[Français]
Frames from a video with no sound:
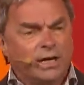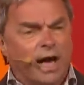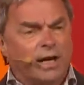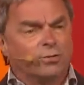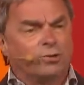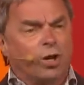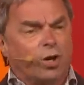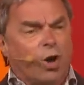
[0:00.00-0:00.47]

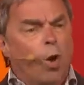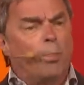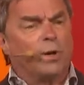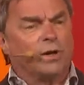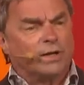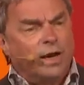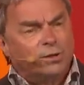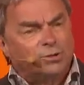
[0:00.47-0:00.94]
carte de
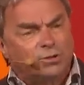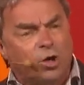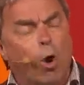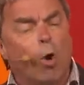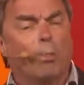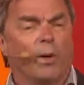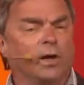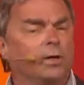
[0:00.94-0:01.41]
compétence
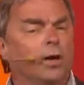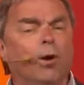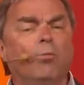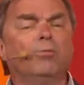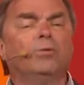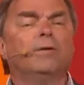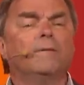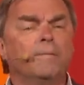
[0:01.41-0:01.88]

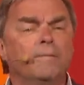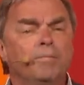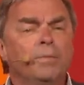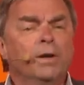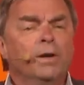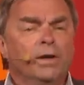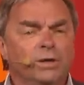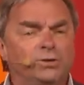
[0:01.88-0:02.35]
compagnon.
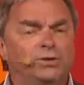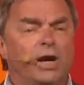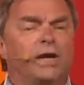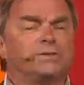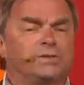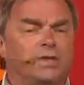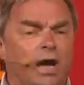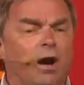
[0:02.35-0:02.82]
Il dit
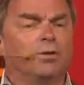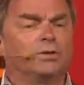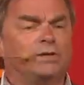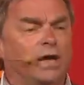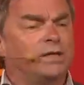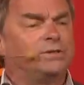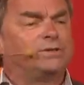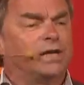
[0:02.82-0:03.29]
assez hâte
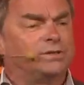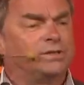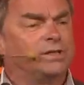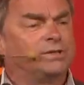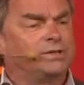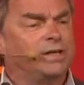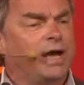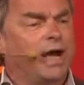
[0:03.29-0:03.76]
qu'il sa
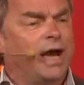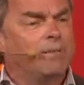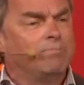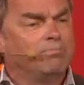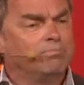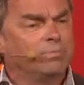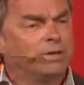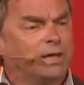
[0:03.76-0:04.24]

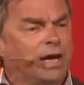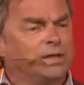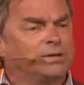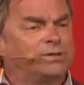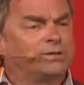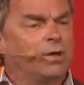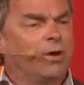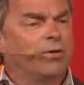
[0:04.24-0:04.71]
CCM, Chris
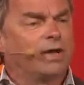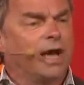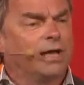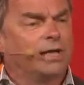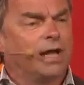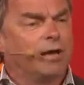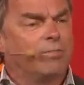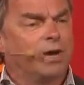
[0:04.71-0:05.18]
son
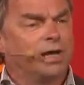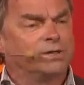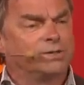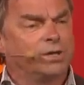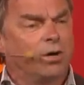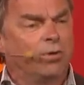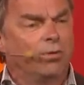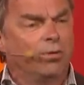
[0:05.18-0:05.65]
camp de la
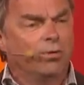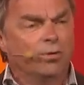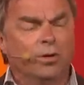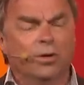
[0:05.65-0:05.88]
maison.